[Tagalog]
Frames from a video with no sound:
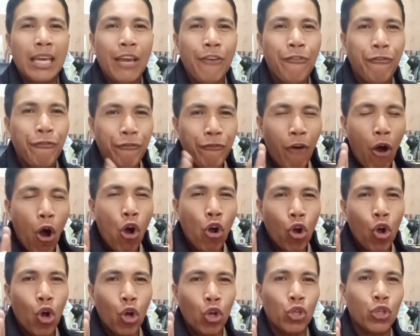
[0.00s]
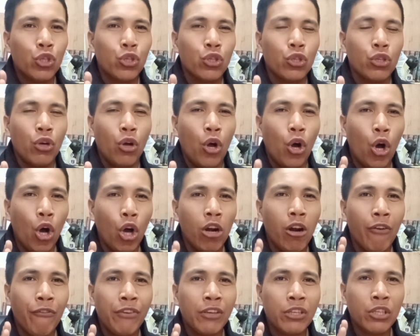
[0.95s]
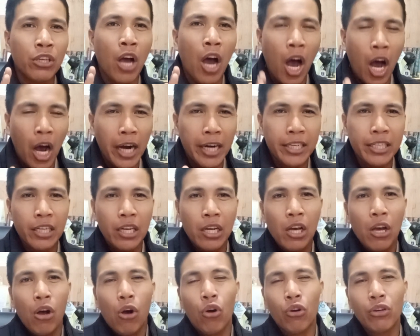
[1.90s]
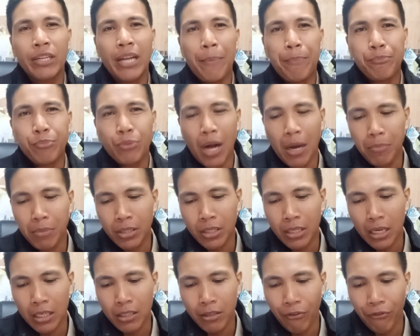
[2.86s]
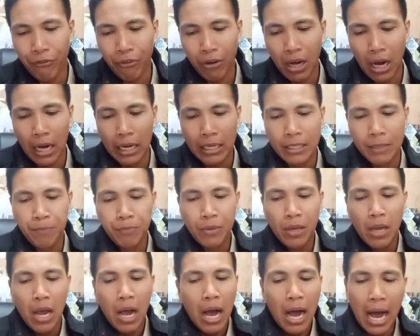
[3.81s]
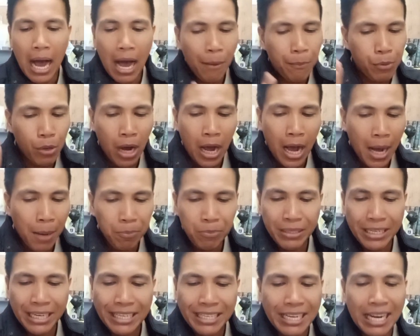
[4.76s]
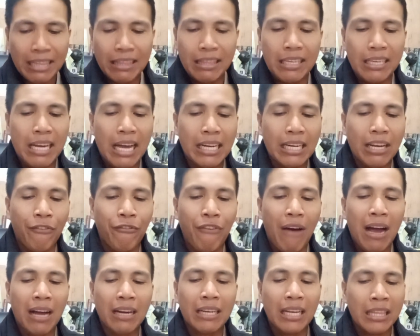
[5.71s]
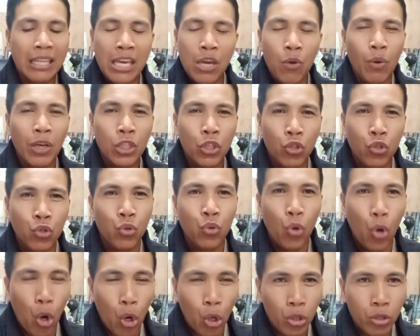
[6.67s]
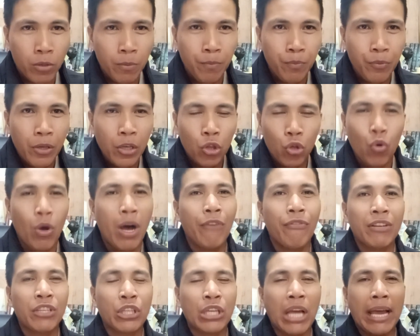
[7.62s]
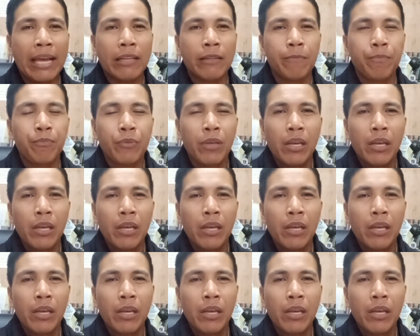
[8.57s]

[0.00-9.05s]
he focused all of his heart on the promises of God. Abraham did not deny the fact that he was too old to have a child.